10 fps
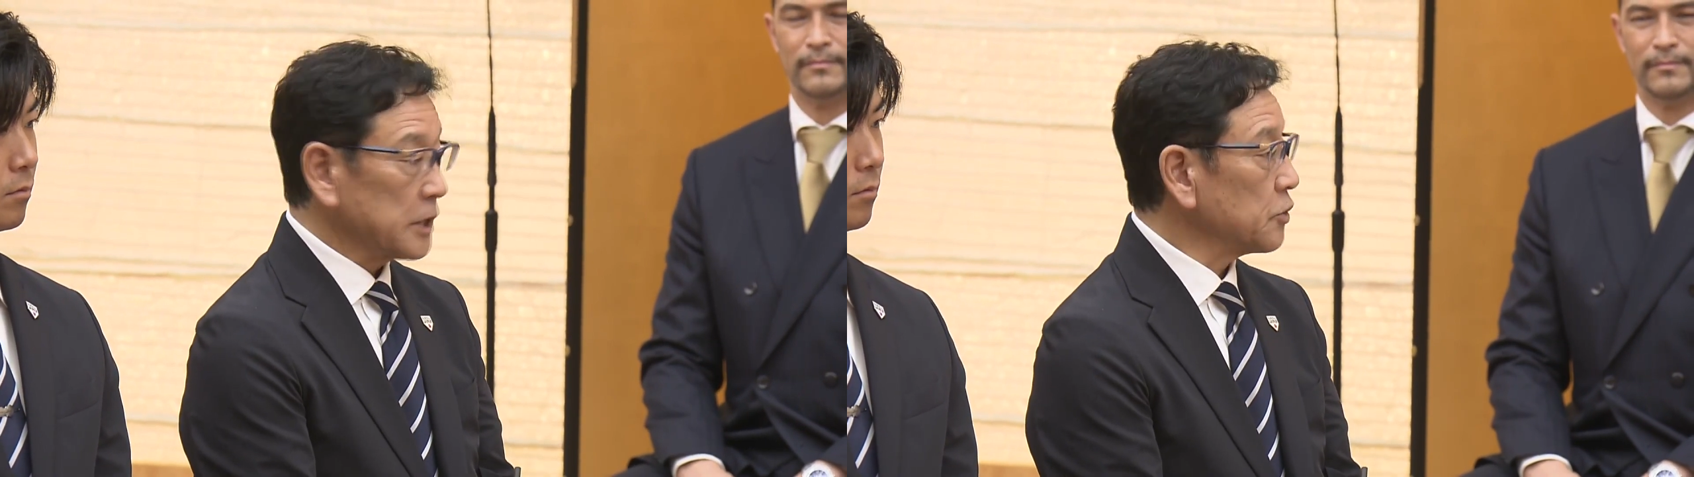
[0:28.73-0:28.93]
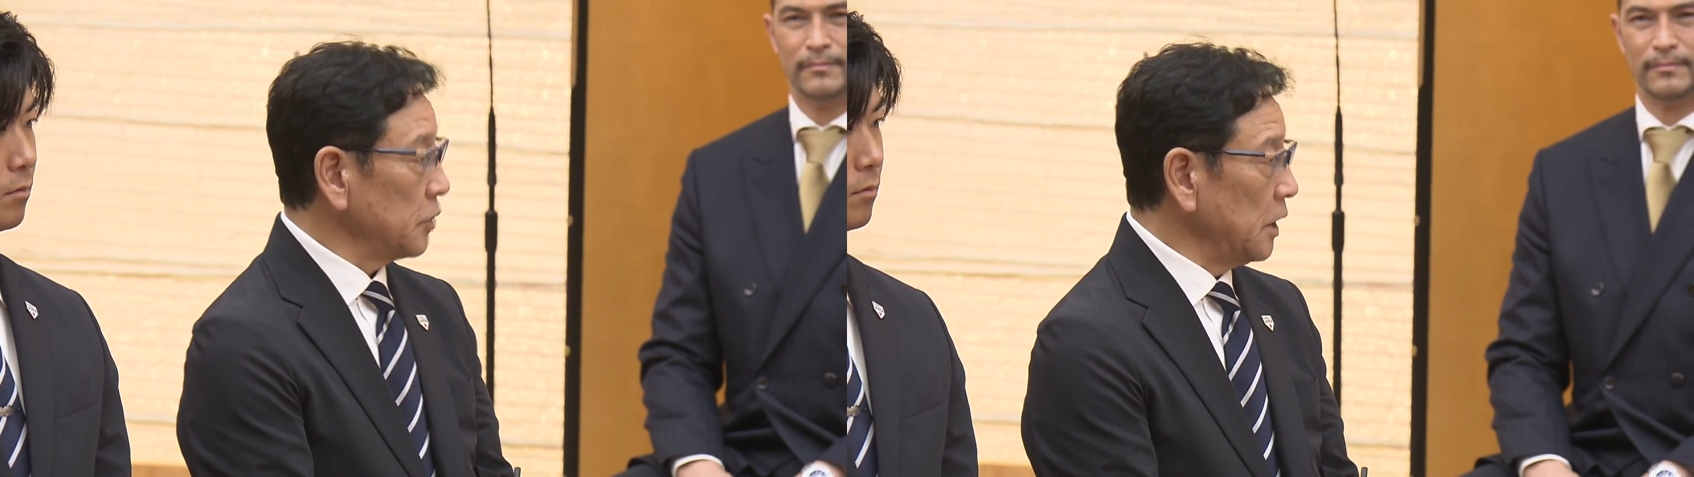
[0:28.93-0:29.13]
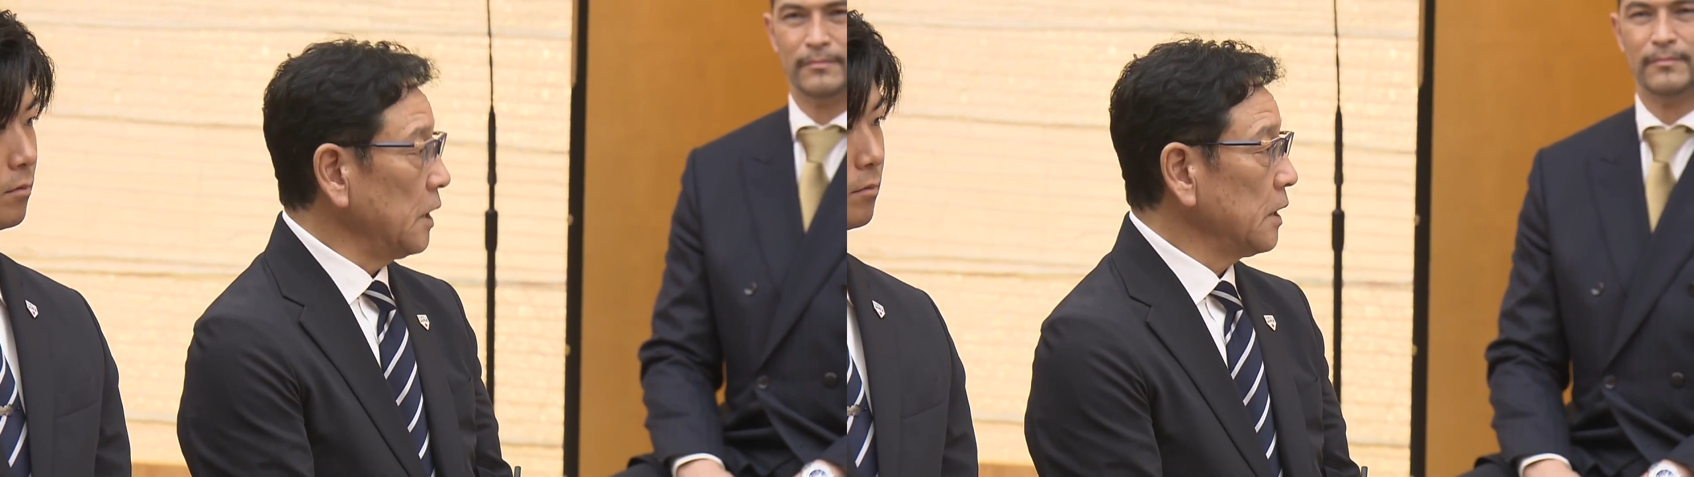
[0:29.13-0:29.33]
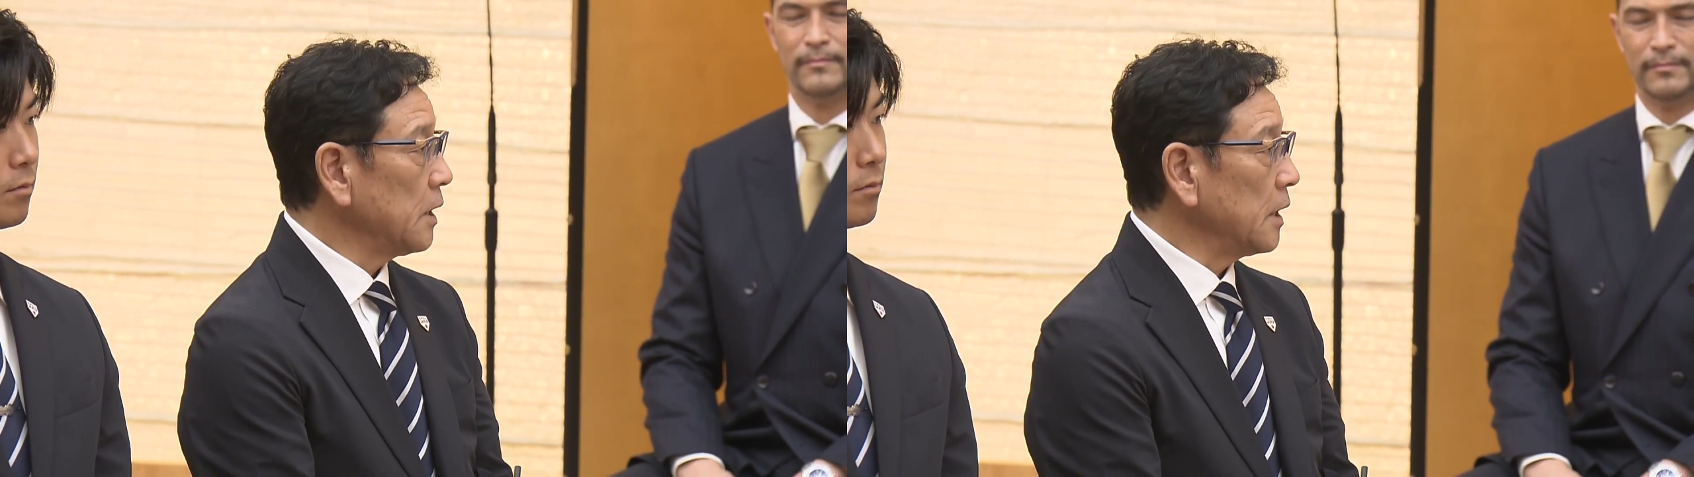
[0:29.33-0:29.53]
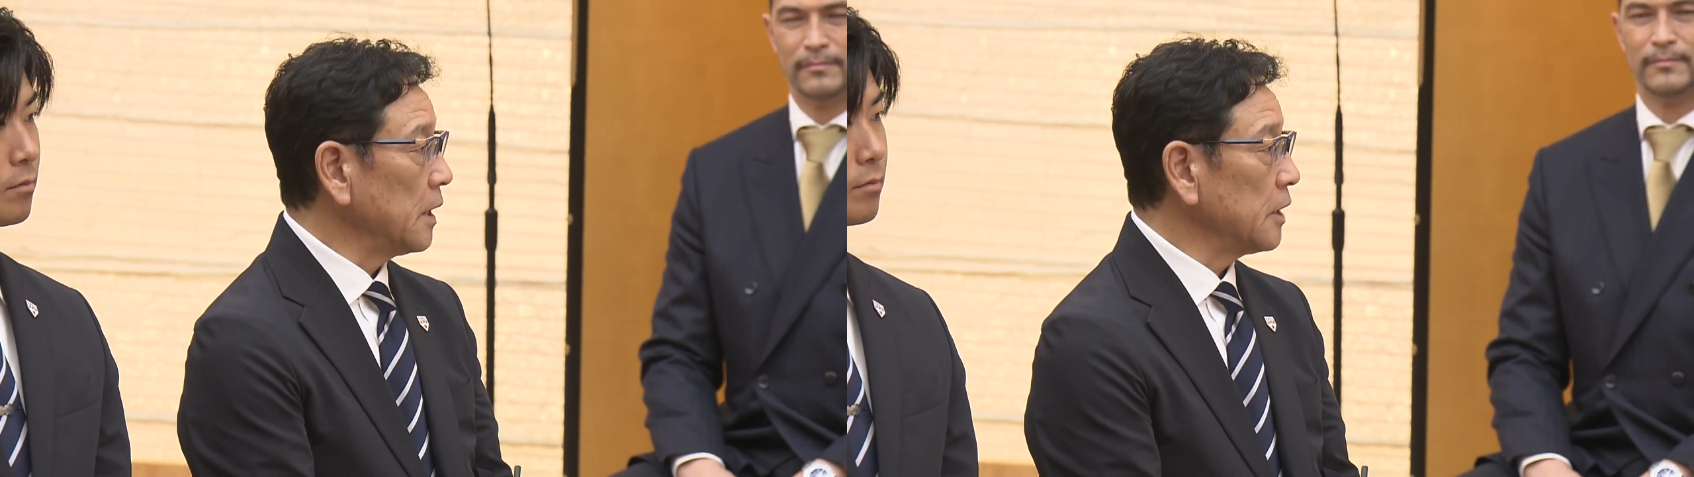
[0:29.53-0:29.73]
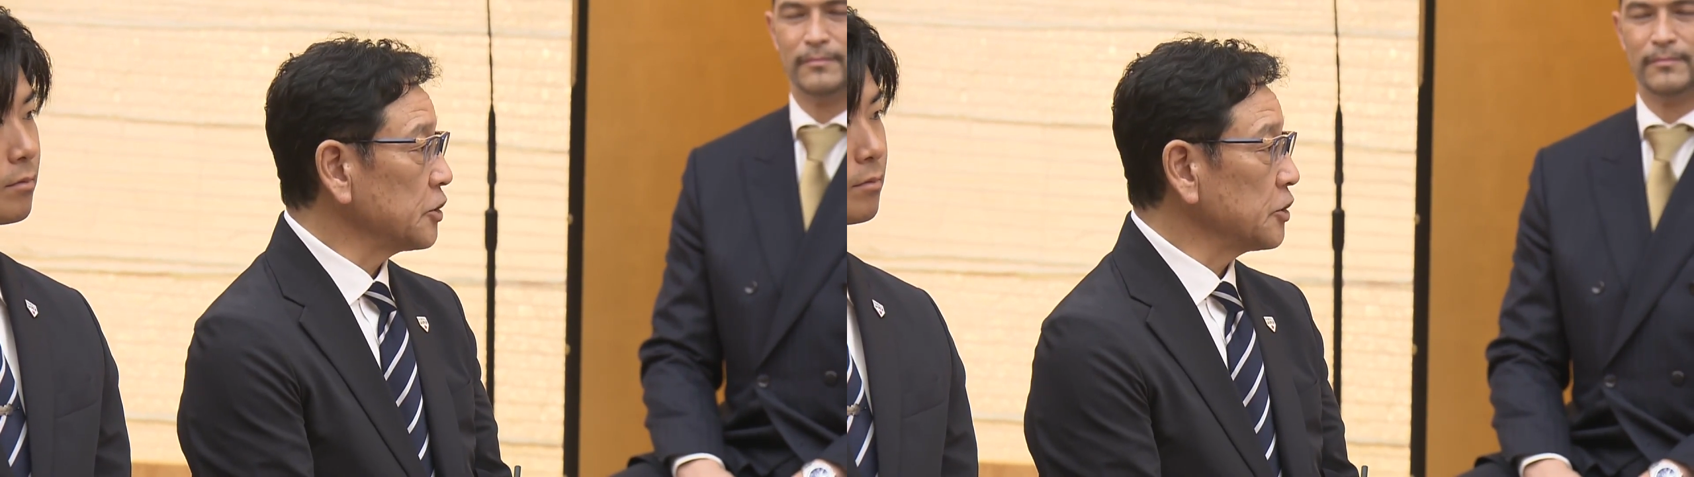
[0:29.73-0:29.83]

キシコに、えー、